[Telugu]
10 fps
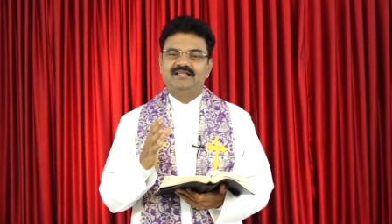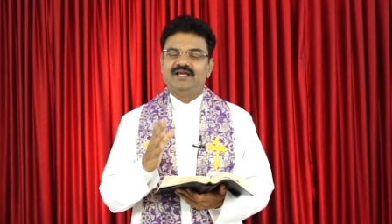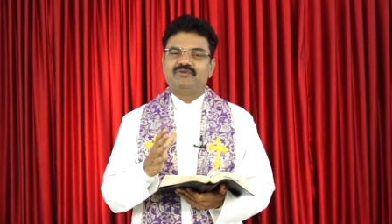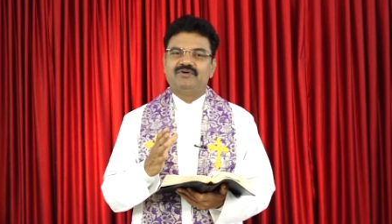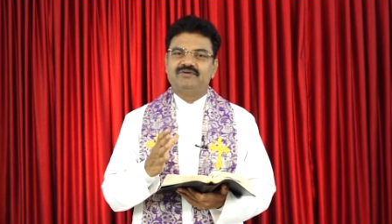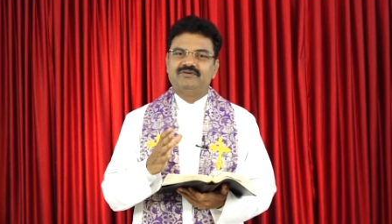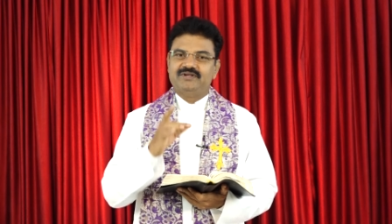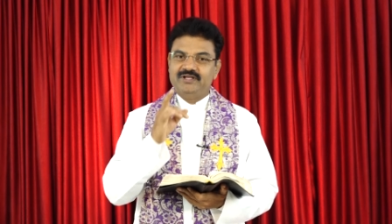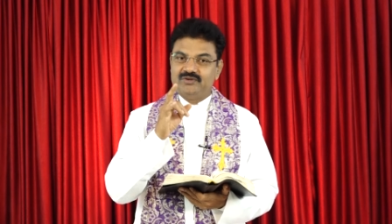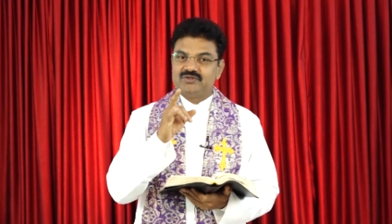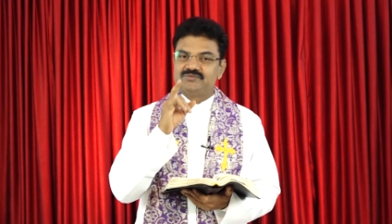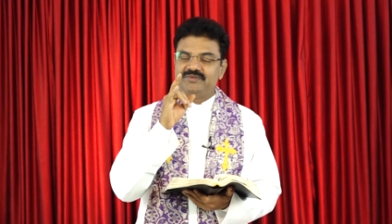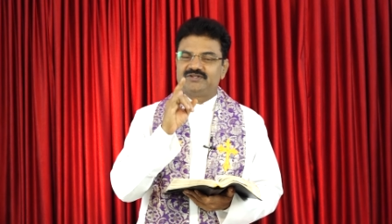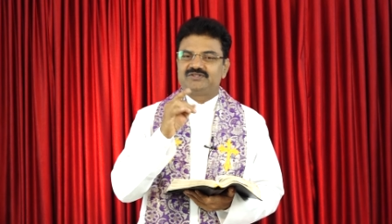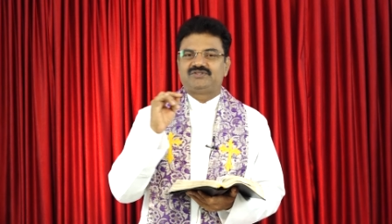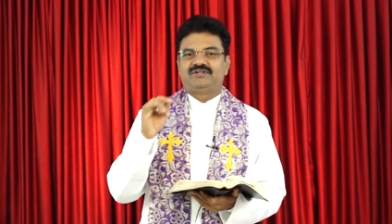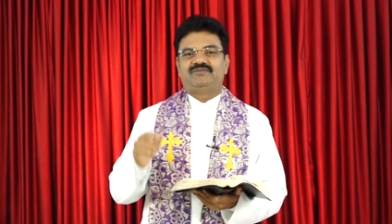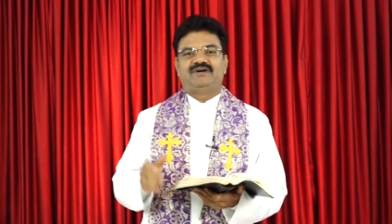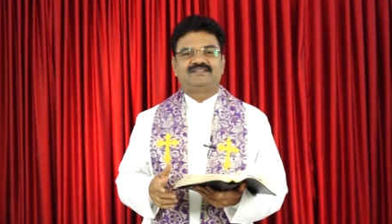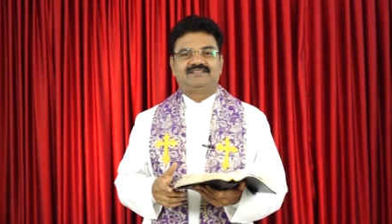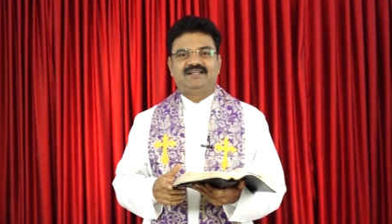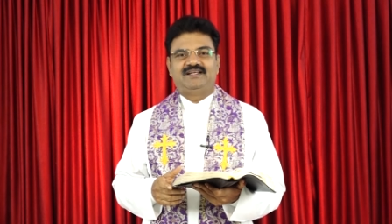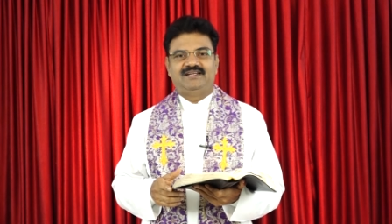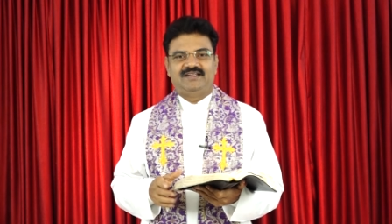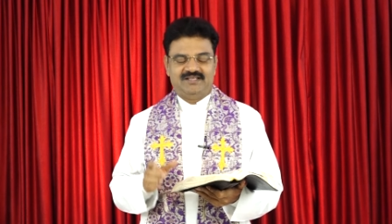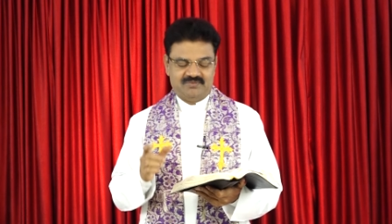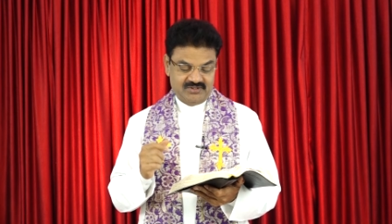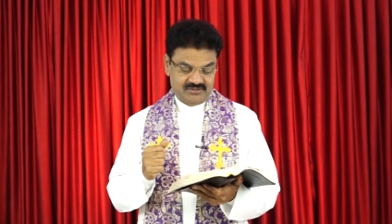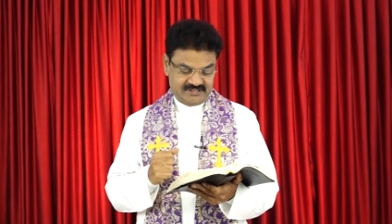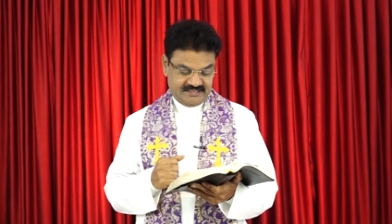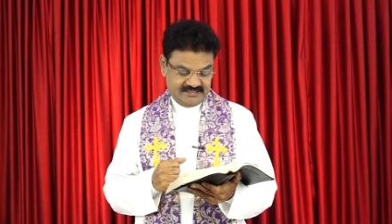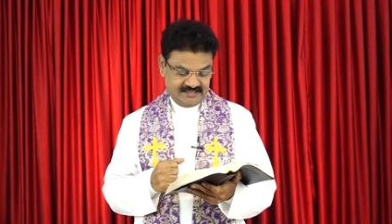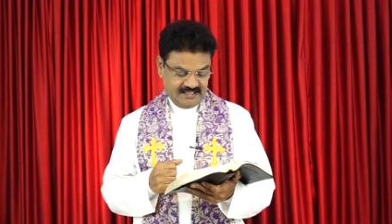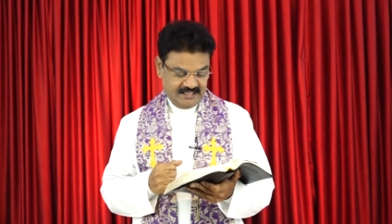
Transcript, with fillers: దేవుడు ఈరోజు మీకు ఇస్తున్న వాగ్దానాన్ని బహుశ్రద్ధగా